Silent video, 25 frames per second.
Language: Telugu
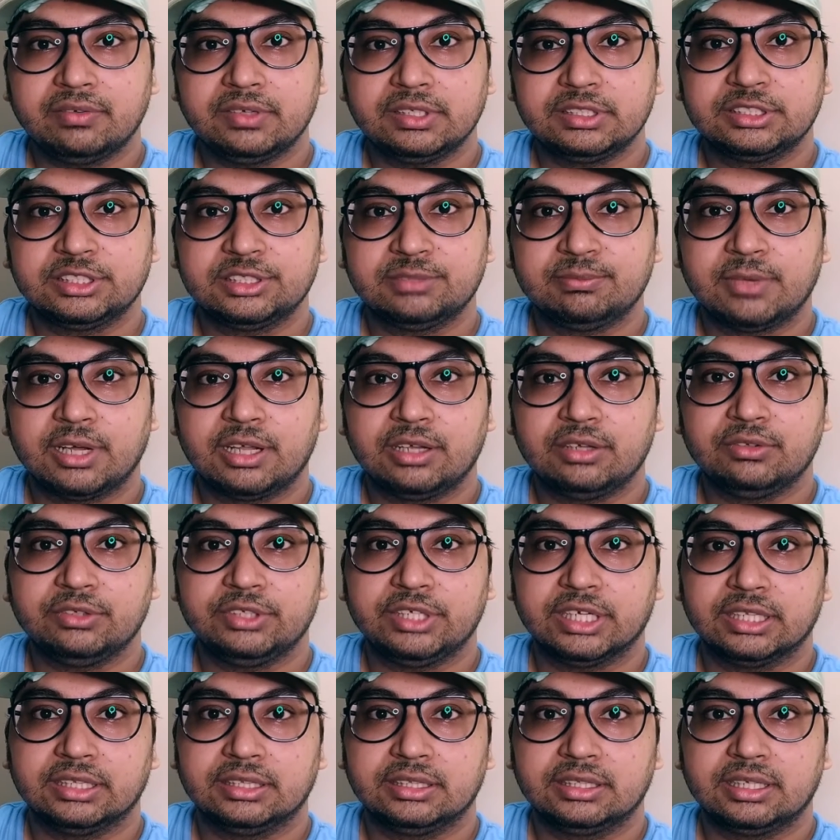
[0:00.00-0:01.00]
మార్వెల్
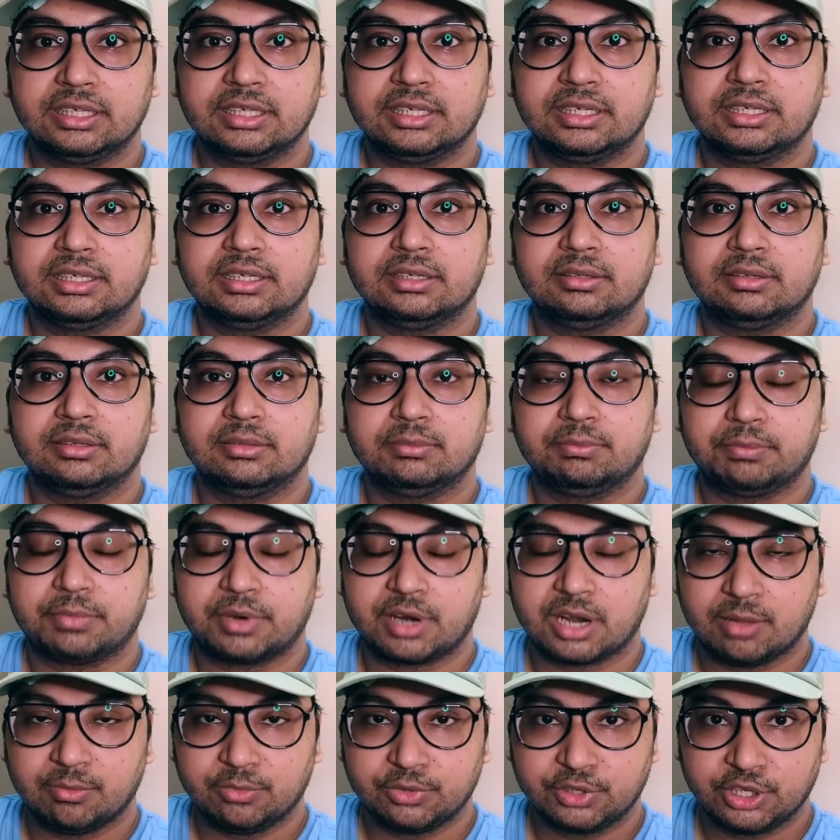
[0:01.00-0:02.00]
సినిమాలు ఎంత
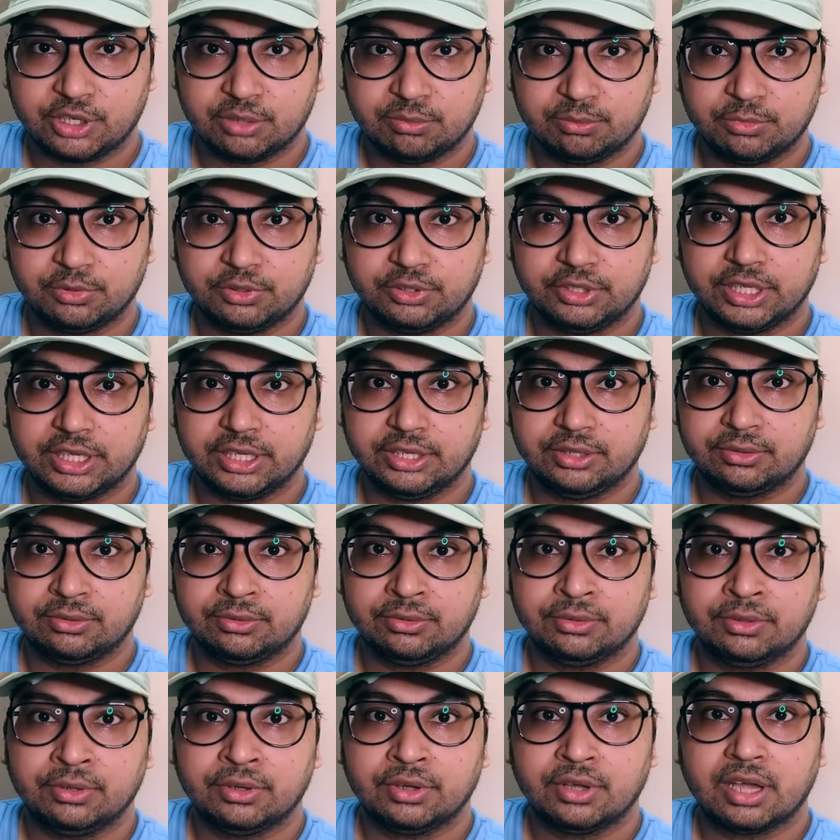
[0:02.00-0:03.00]
ప్రాముఖ్యం
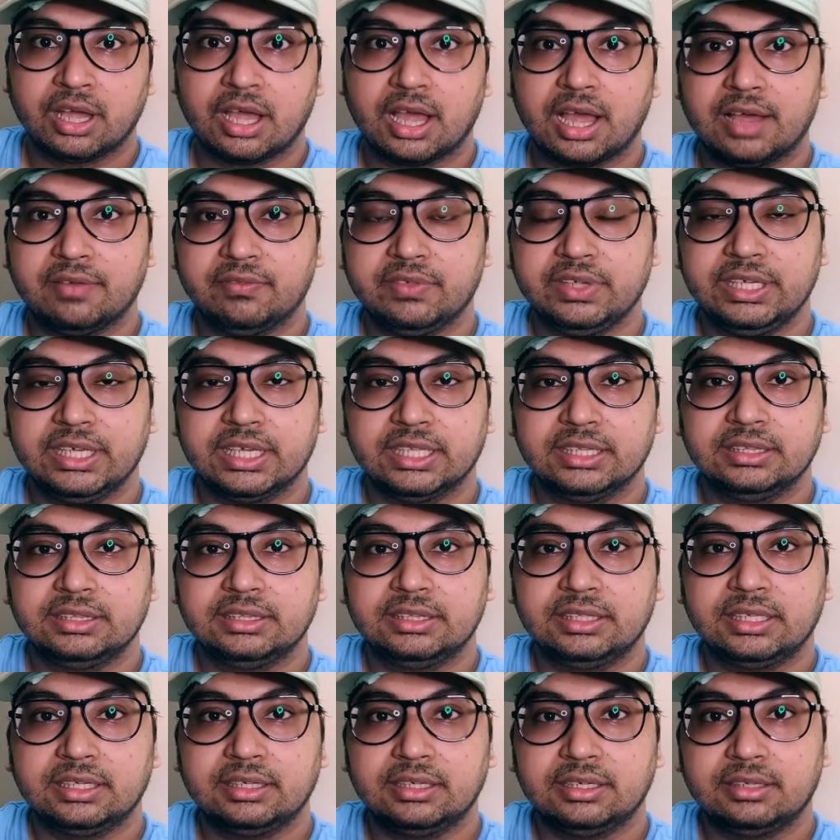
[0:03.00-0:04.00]
పొందాయో అవి
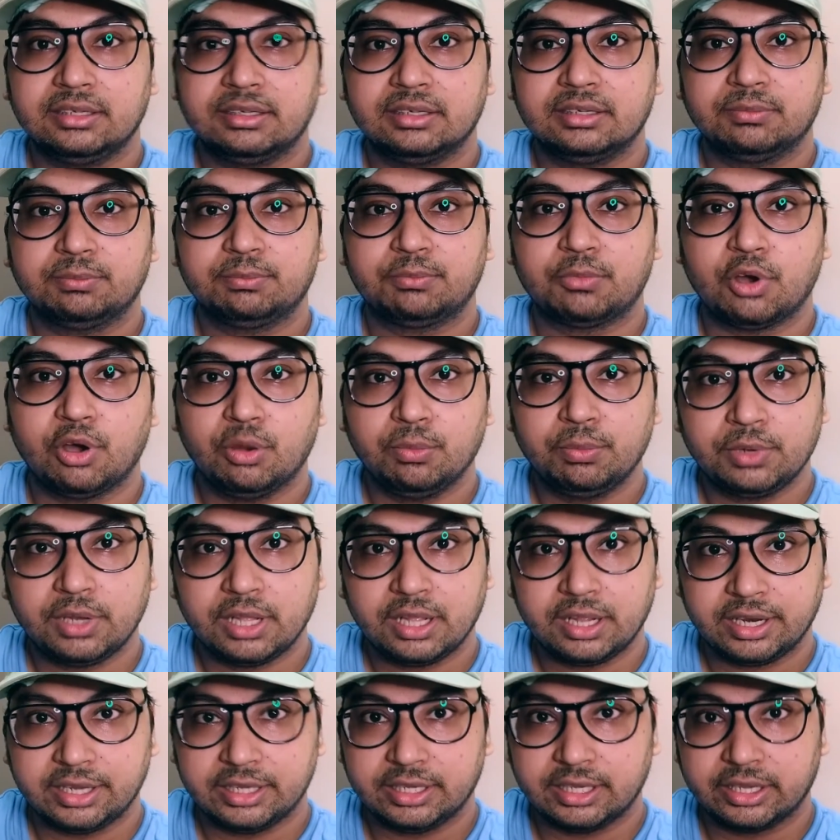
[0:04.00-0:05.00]
ఎంత
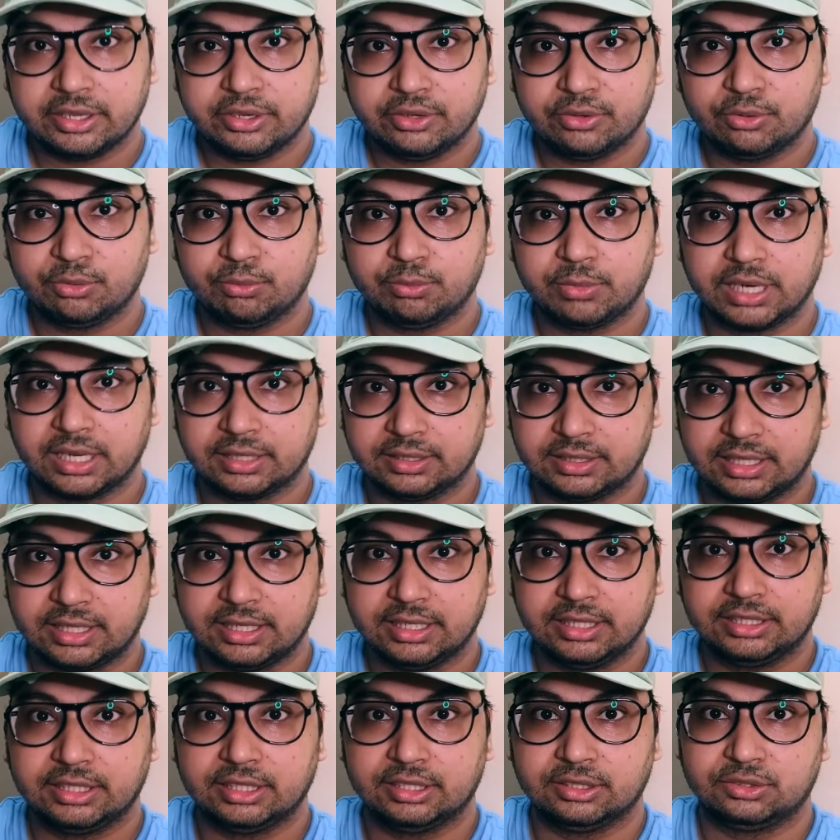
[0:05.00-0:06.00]
పాపులర్ అయ్యాయో
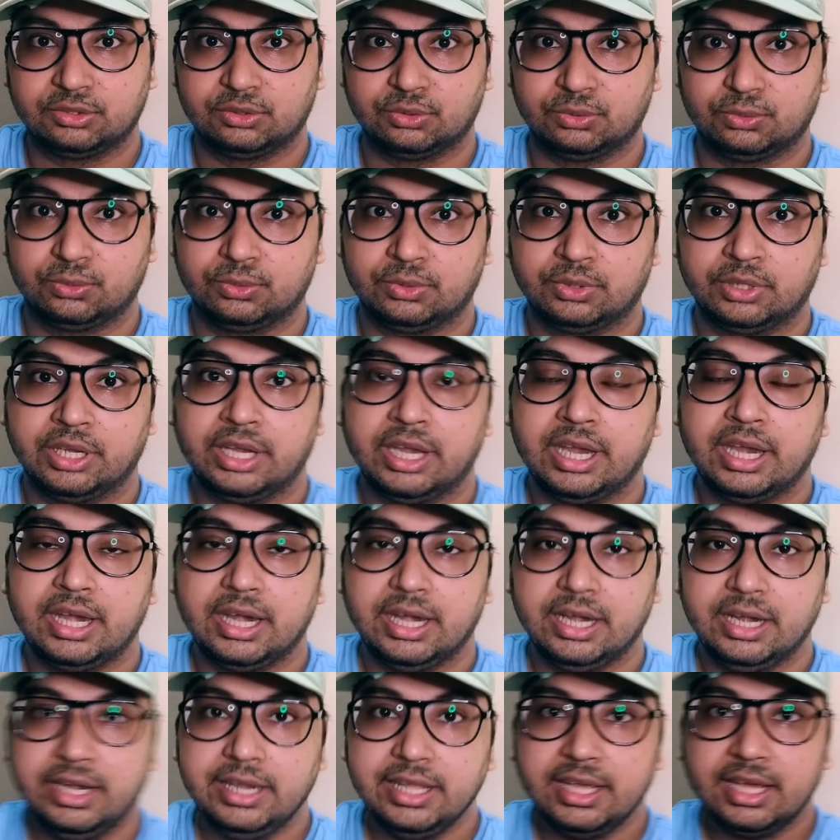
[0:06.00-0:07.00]
మనందరికీ తెలుసు
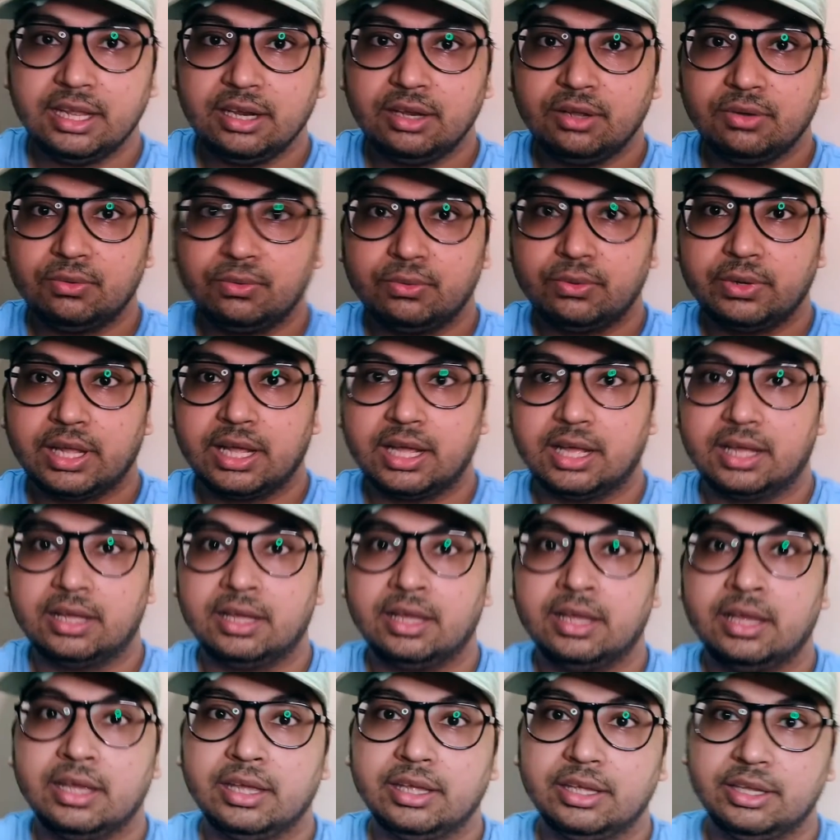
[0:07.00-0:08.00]
ఇండియాలో కూడా
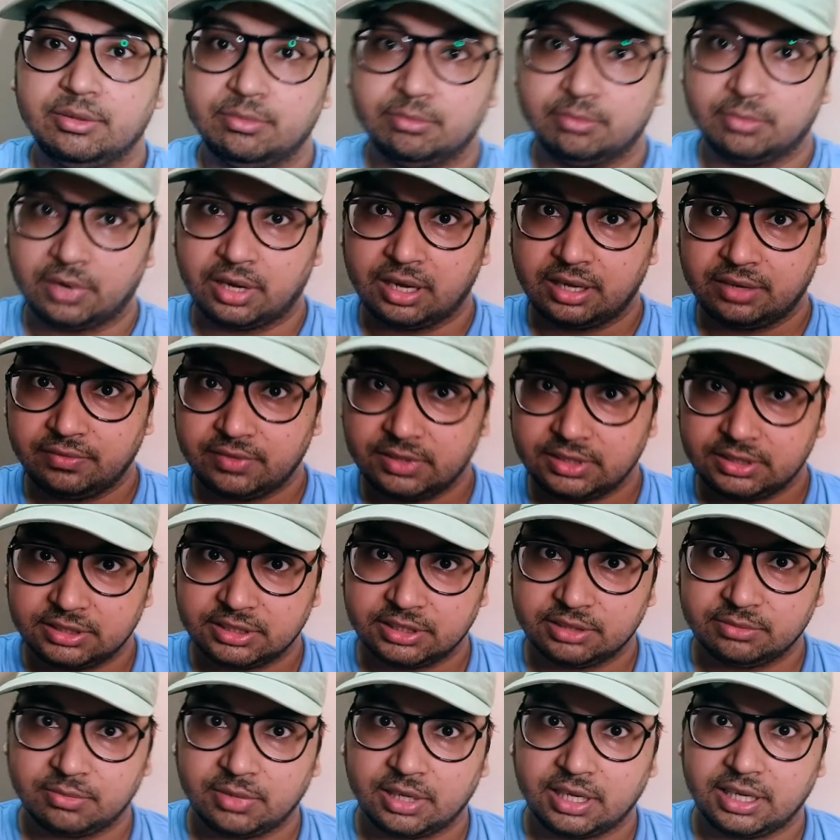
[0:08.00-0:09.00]
ఈ
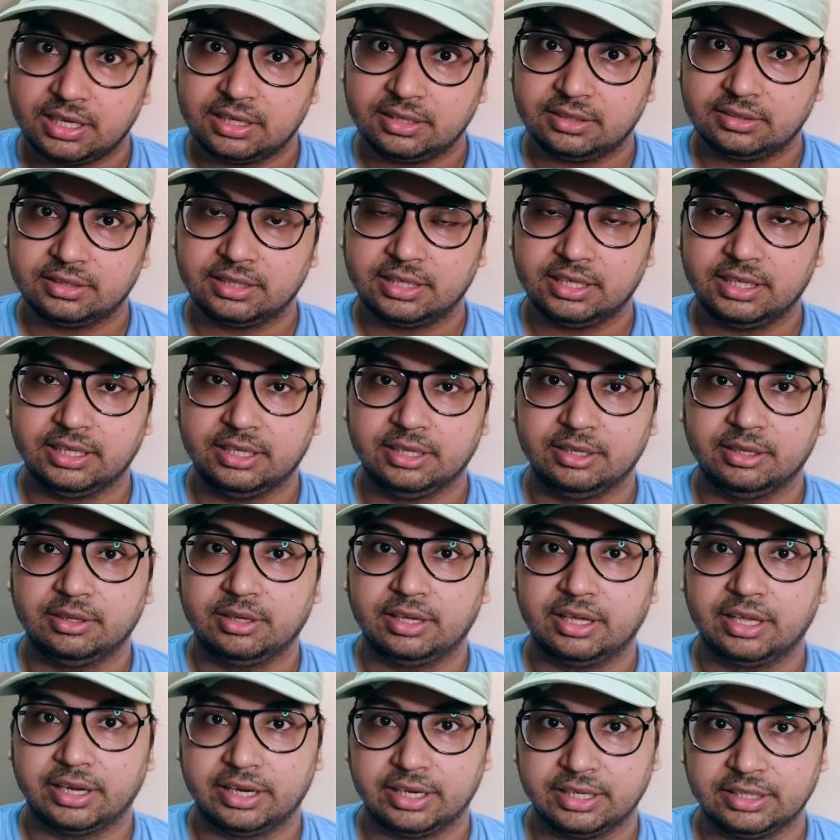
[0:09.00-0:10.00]
మార్వెల్ సినిమాలకి
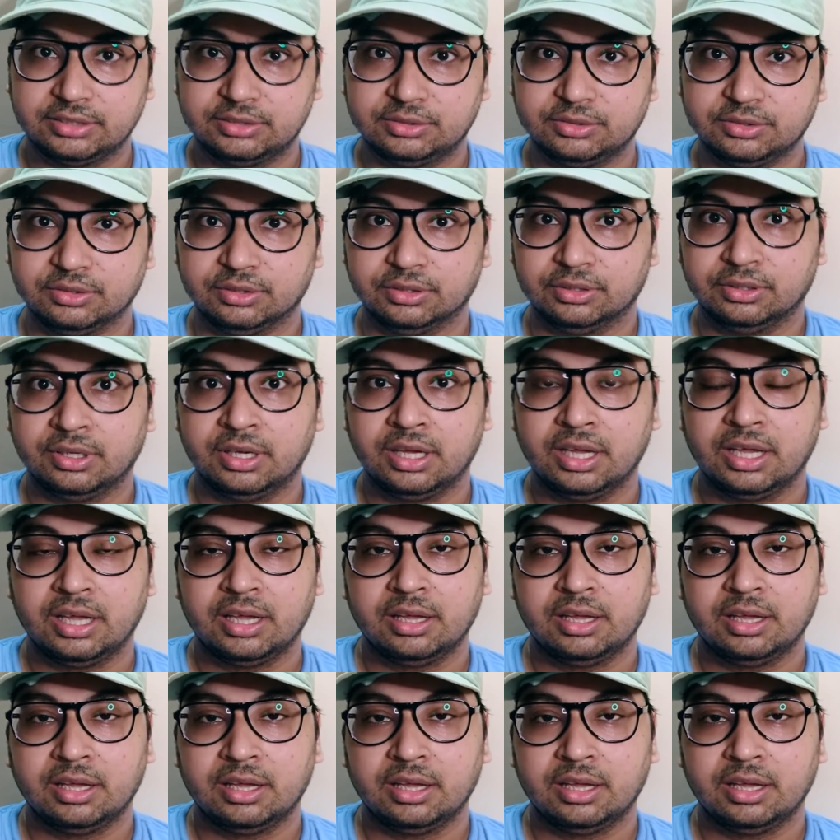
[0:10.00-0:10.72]
క్రేజ్